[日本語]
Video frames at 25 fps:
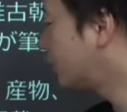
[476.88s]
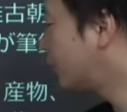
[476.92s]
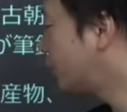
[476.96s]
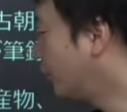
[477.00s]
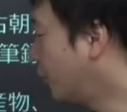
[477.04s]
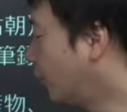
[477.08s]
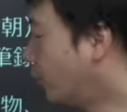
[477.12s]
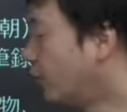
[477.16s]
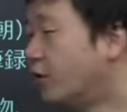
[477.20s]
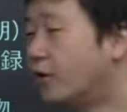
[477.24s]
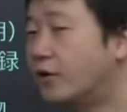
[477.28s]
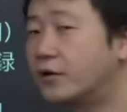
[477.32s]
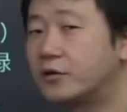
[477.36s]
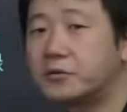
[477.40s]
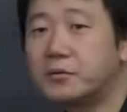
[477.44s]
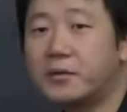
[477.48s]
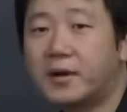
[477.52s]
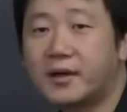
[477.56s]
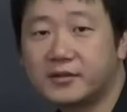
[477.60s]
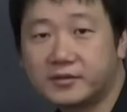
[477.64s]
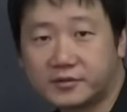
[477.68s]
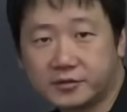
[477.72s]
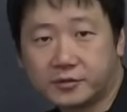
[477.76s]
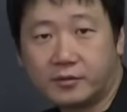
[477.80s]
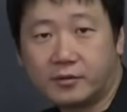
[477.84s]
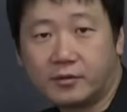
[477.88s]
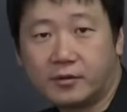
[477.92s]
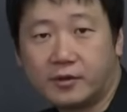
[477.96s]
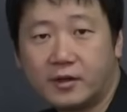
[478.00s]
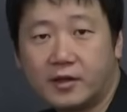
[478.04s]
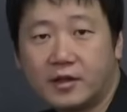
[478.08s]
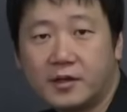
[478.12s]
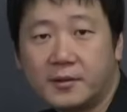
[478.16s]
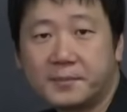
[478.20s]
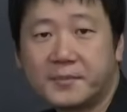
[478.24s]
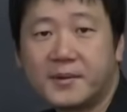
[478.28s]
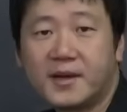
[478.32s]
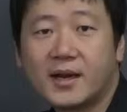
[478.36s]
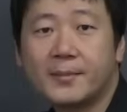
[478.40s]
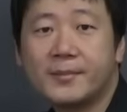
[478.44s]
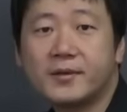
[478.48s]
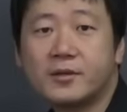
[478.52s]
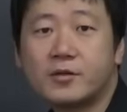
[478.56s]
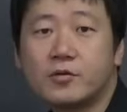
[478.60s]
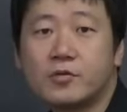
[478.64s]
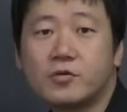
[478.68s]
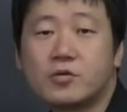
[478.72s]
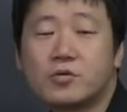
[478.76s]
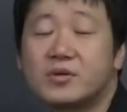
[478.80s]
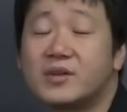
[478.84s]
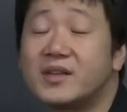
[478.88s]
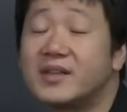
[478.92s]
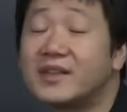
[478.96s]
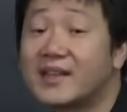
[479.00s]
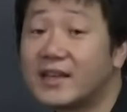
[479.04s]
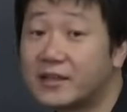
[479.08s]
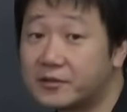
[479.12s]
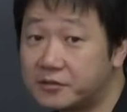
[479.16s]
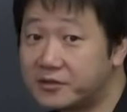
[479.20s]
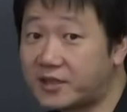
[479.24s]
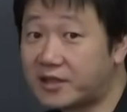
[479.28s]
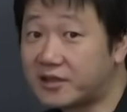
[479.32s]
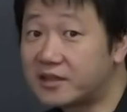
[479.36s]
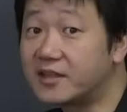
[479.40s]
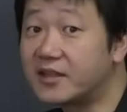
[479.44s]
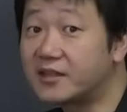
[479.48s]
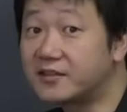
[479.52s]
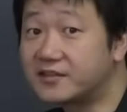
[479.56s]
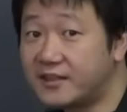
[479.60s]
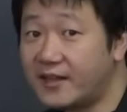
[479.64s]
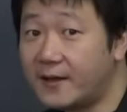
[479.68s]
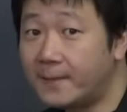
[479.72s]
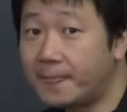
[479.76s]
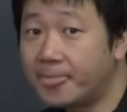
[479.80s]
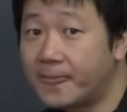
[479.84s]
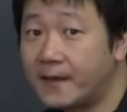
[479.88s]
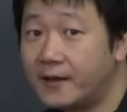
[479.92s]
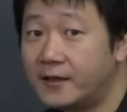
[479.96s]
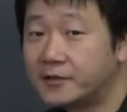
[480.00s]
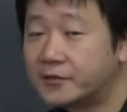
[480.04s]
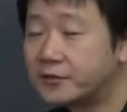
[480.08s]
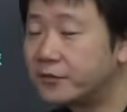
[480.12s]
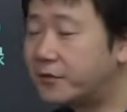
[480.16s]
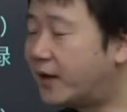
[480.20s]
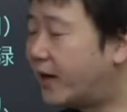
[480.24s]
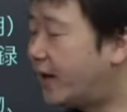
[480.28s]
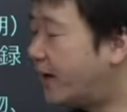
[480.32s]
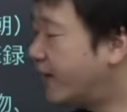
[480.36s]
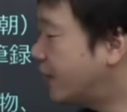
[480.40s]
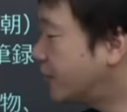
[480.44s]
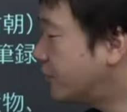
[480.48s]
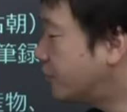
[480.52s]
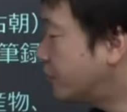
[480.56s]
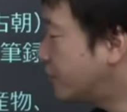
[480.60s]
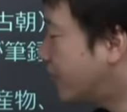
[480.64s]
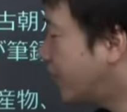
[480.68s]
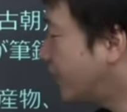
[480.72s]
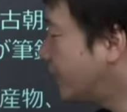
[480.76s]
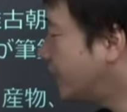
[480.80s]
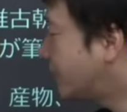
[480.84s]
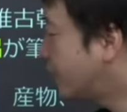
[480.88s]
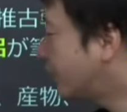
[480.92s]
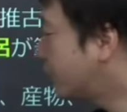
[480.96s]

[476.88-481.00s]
人と発音、南九州にいた人たちですね、その隼人対